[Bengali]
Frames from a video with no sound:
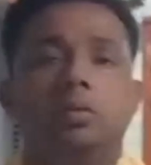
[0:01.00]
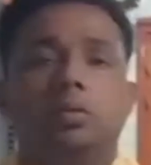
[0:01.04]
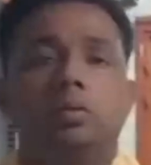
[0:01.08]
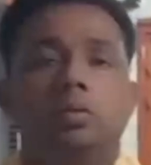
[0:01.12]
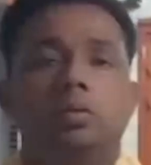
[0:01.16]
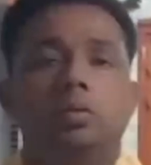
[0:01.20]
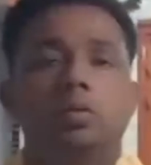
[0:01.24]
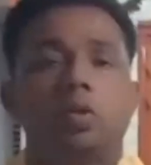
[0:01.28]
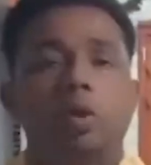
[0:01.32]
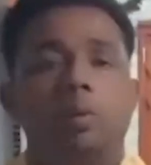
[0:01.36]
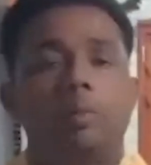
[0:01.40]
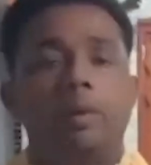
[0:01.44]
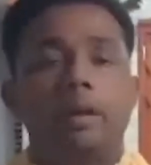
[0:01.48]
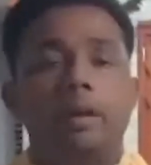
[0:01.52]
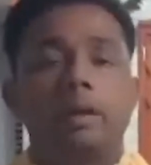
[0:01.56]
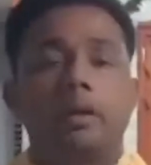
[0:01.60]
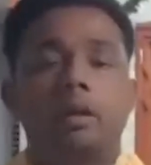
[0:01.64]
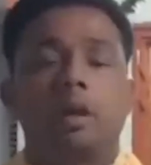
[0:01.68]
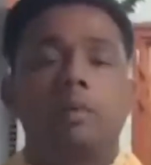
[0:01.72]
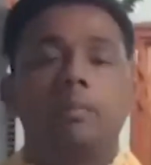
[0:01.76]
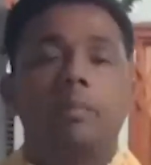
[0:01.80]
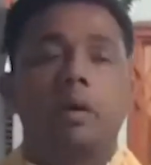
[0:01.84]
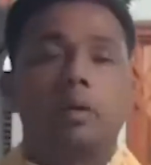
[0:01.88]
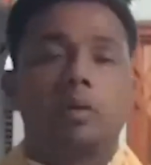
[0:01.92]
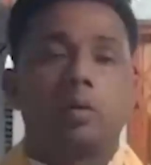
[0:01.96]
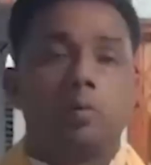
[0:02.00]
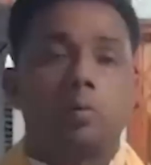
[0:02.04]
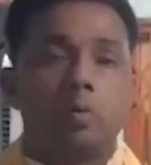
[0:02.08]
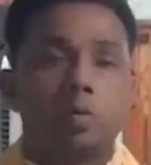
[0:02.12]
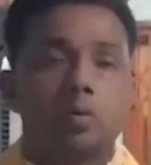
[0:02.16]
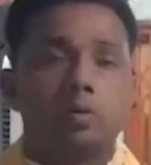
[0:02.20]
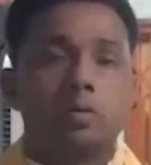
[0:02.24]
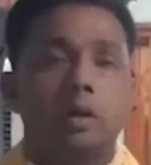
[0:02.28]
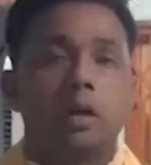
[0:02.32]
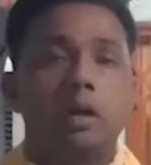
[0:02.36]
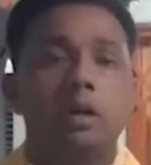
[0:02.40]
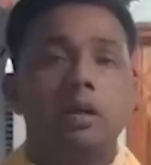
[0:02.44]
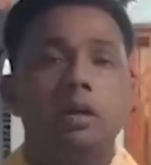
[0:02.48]
সবাইকে আমার
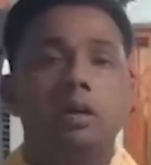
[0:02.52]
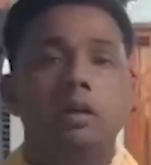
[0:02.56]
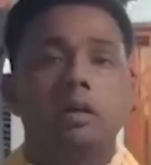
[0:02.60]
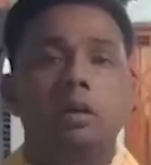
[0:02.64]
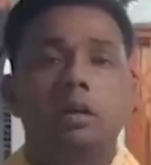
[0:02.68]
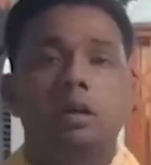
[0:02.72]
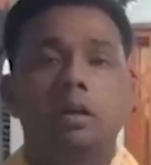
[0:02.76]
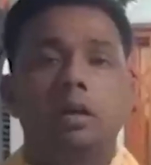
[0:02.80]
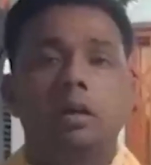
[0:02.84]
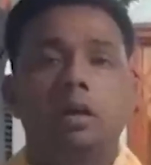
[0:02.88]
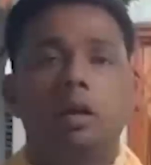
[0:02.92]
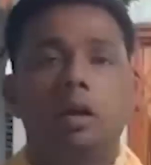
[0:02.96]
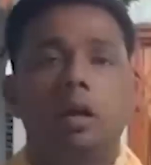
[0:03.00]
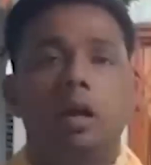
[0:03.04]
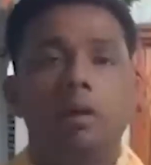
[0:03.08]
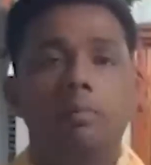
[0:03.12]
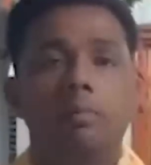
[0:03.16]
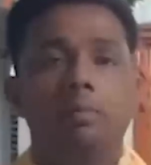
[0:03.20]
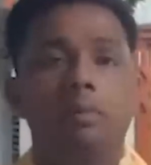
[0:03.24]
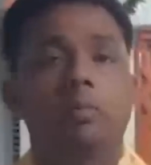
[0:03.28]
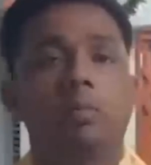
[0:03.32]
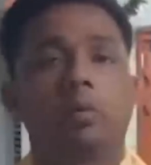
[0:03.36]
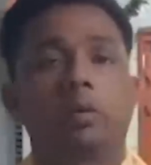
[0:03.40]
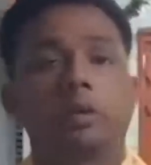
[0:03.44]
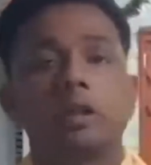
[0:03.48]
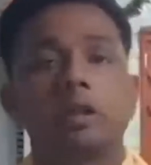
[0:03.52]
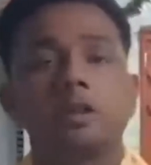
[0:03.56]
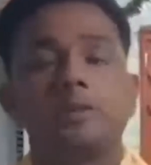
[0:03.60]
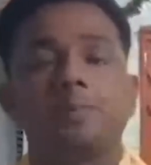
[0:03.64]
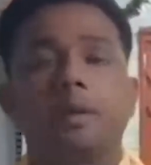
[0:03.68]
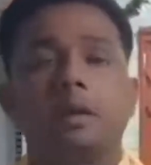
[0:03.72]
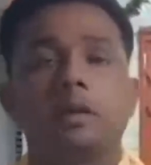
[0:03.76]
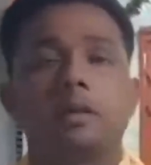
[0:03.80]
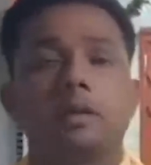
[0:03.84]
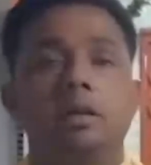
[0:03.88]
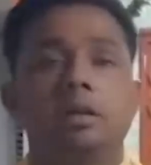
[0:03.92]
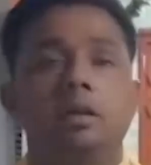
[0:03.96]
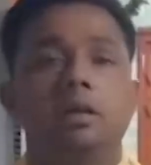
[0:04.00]
নমস্কার আমি মুকেশ
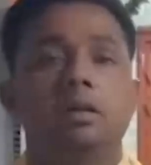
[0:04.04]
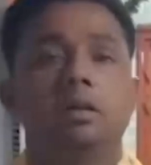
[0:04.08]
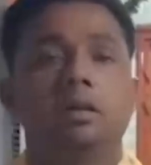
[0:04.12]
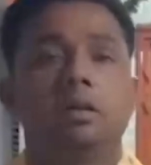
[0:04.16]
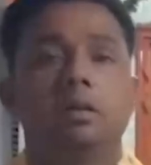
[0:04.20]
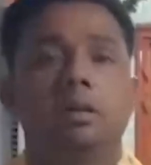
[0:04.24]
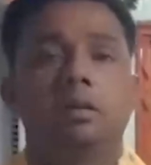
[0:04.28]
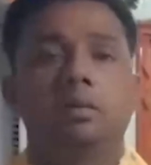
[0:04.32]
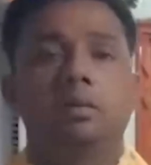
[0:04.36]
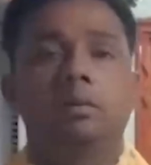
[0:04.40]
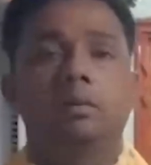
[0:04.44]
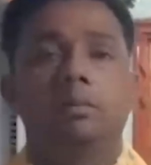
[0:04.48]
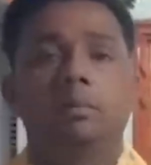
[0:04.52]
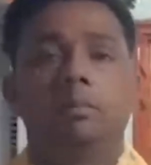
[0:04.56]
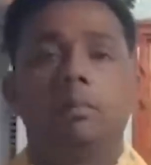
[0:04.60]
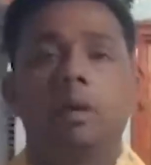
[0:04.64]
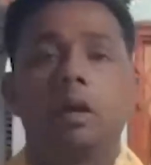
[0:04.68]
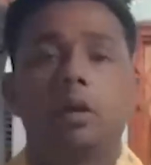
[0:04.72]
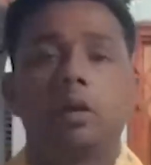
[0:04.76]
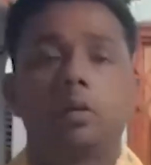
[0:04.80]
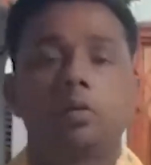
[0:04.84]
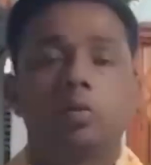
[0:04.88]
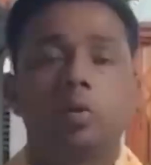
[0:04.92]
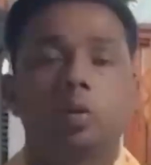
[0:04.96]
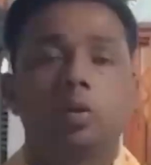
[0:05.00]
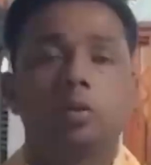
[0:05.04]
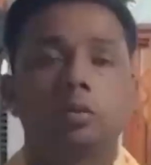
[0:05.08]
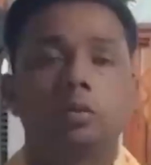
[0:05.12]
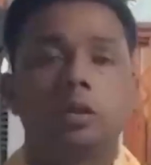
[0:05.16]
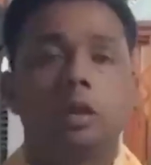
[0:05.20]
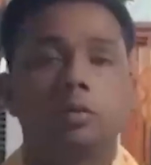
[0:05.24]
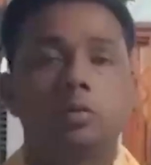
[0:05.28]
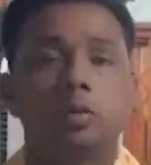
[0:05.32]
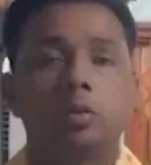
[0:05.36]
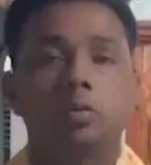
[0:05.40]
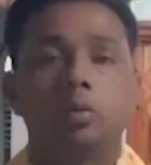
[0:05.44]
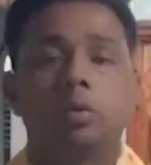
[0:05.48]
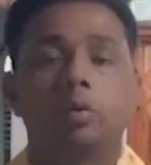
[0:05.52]
পান্ডে ভারতীয়
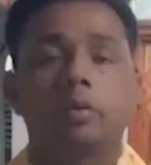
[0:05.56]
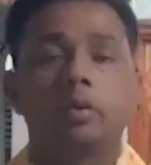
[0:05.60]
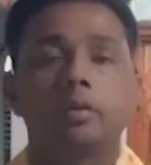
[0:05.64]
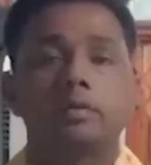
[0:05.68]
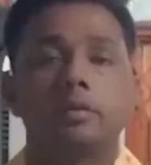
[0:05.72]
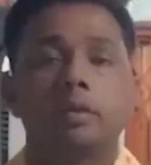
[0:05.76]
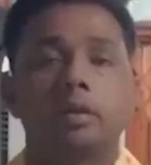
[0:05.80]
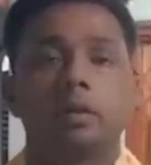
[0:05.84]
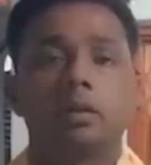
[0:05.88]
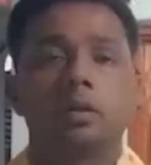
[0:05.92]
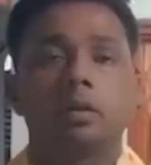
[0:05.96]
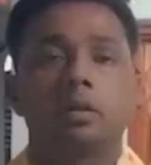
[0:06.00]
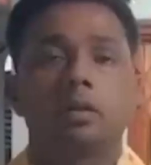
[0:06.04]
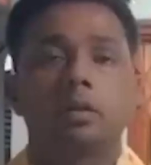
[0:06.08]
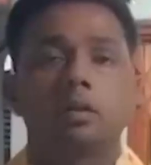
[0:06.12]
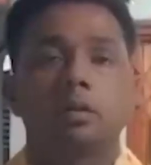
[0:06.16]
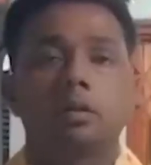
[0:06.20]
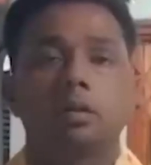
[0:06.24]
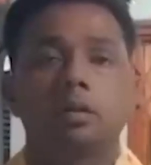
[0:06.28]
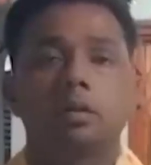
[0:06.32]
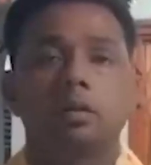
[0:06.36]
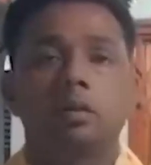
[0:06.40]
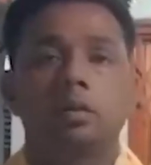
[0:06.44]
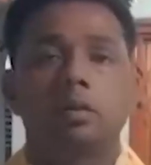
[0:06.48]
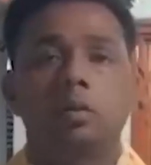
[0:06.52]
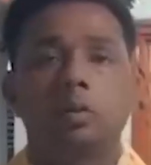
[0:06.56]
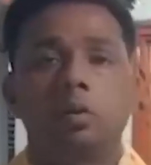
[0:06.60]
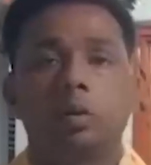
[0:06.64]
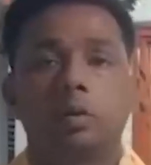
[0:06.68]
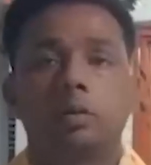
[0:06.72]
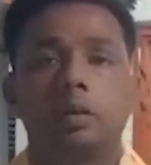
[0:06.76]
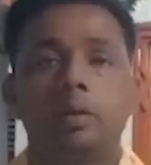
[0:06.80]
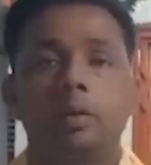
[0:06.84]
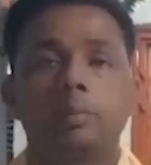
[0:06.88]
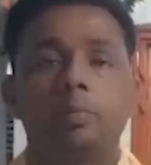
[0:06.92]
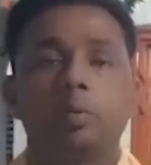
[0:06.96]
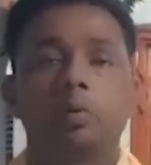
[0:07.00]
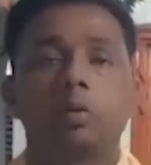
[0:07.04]
জাতীয় কংগ্রেসের
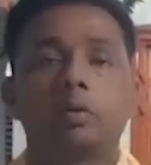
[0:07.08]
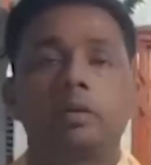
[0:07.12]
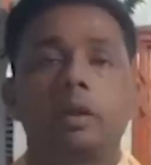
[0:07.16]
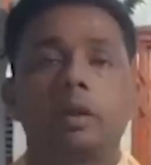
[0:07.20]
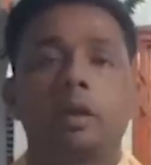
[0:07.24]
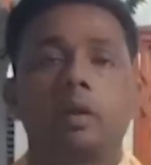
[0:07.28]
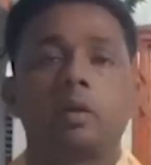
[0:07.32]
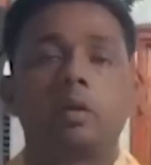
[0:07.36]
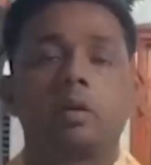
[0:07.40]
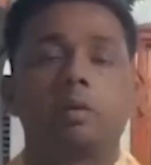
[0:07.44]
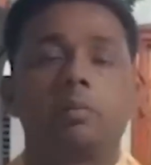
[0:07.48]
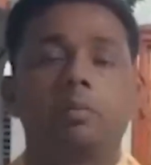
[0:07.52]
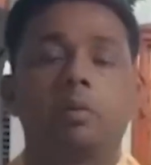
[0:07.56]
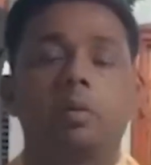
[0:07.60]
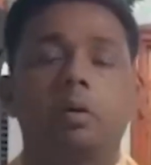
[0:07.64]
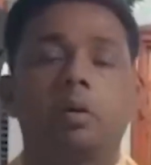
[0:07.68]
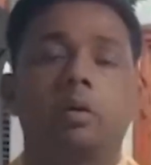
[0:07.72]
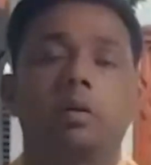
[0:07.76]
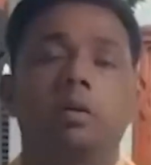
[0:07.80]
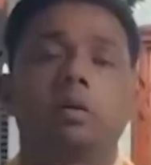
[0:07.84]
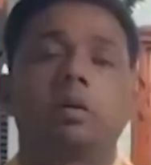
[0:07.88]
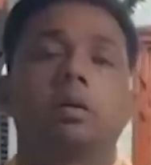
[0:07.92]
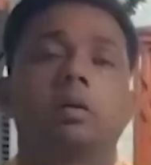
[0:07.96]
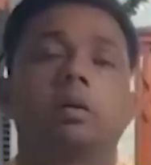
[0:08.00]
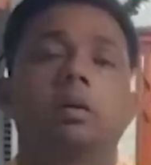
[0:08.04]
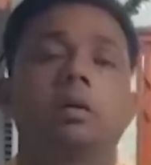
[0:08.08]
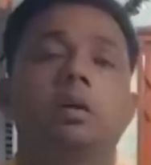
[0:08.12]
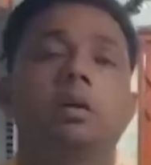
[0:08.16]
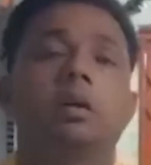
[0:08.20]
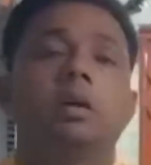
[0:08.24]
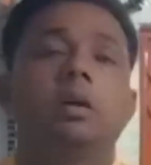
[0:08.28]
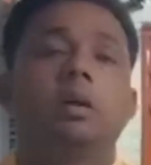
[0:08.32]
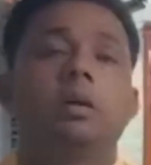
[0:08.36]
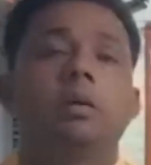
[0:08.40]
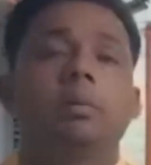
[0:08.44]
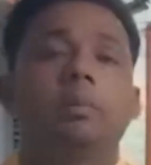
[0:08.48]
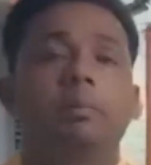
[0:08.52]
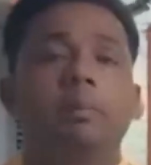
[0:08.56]
লক্ষ্মীপুর তেরো নম্বর
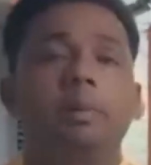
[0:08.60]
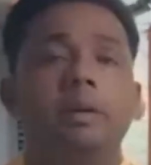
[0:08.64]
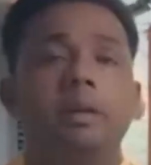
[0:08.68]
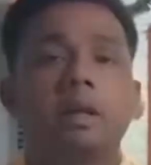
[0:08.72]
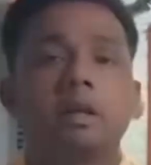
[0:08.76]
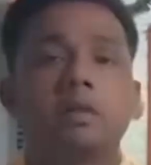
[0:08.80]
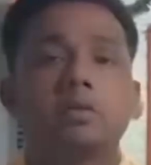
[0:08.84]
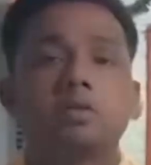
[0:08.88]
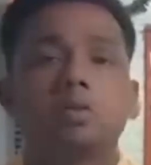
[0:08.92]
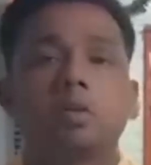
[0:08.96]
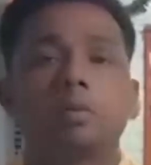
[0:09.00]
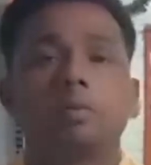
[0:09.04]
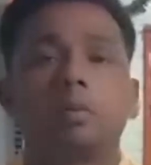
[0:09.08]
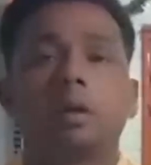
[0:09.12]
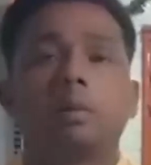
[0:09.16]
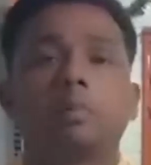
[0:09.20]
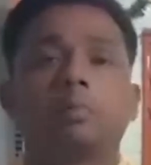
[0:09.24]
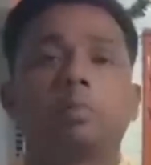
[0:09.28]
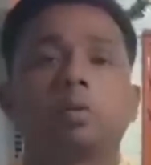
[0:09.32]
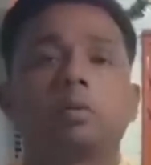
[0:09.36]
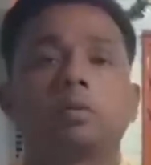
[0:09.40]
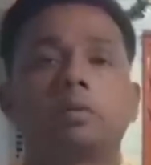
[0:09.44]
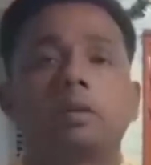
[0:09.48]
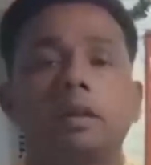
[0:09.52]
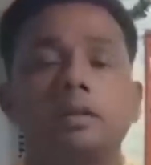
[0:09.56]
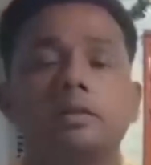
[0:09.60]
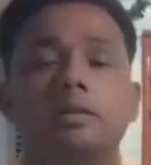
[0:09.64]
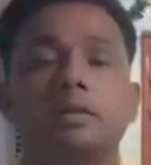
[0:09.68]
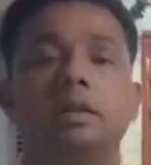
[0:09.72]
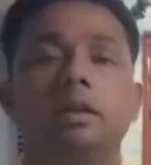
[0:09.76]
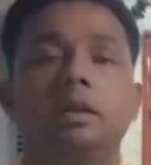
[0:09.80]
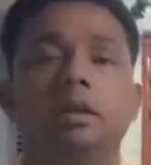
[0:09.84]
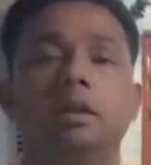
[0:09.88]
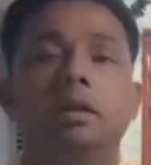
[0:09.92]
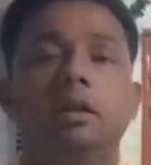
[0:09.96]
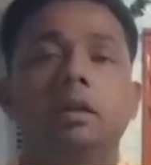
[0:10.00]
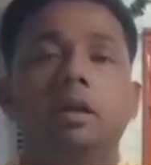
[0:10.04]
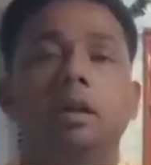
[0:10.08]
বিধানসভার প্রত্যাশী
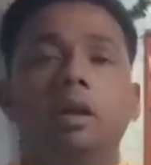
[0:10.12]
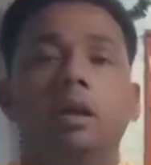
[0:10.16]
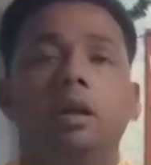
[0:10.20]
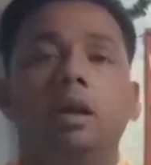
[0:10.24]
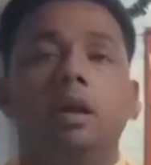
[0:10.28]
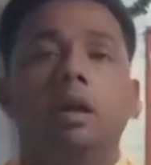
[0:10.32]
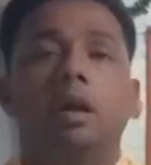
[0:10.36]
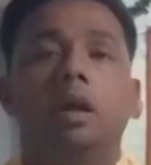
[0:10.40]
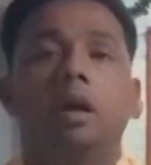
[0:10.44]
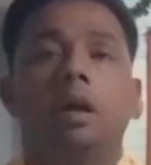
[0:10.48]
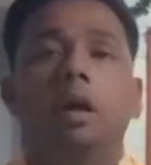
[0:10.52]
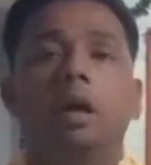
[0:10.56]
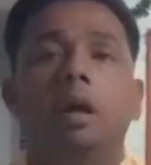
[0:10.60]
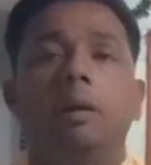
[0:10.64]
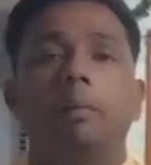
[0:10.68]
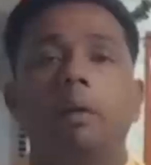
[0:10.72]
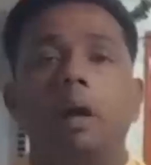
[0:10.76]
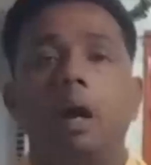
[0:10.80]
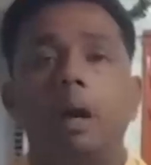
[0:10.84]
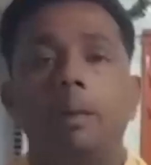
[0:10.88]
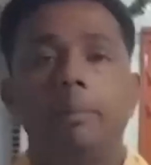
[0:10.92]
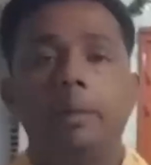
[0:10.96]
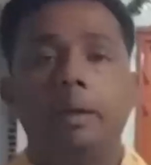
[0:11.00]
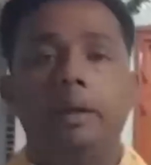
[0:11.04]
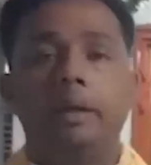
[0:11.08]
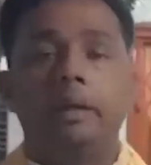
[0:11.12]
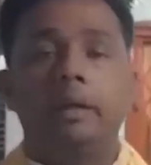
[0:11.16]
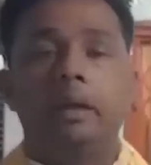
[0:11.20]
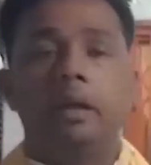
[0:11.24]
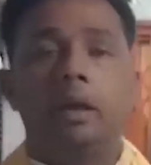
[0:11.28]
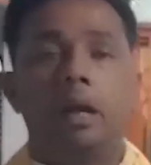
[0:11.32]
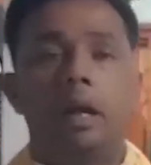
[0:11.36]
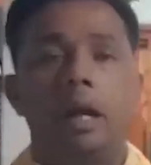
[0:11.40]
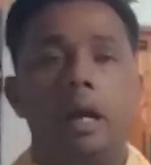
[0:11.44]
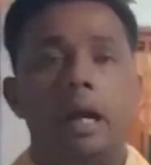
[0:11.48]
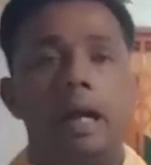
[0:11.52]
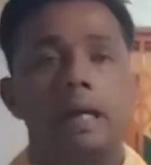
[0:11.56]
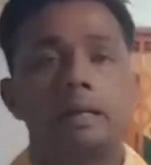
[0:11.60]
এবং আমি
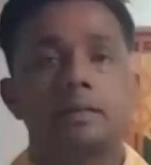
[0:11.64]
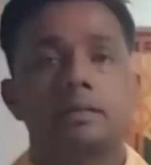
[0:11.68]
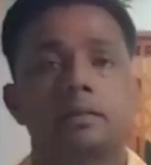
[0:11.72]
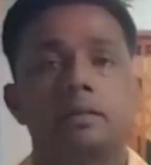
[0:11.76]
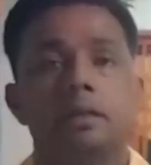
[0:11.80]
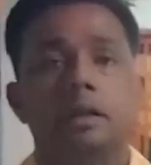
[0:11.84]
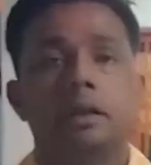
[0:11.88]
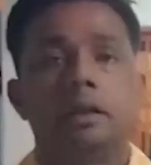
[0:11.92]
আজকে